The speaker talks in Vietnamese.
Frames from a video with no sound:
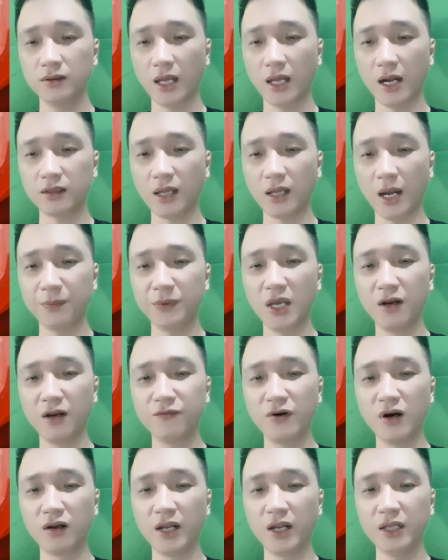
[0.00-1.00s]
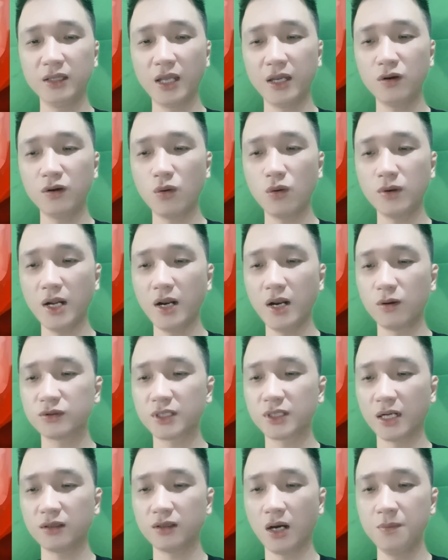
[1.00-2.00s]
Thác Tháp Thiên Vương Lý Tính cũng đã động
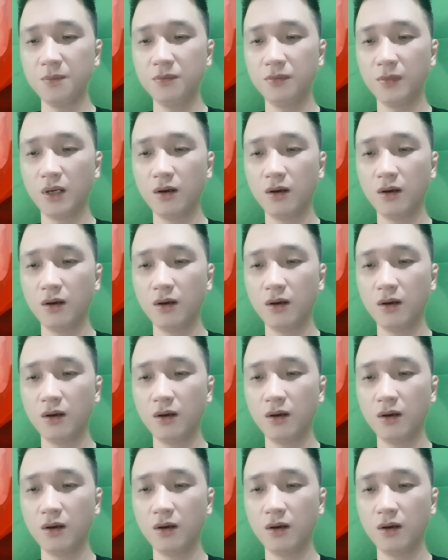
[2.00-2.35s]
sát tâm.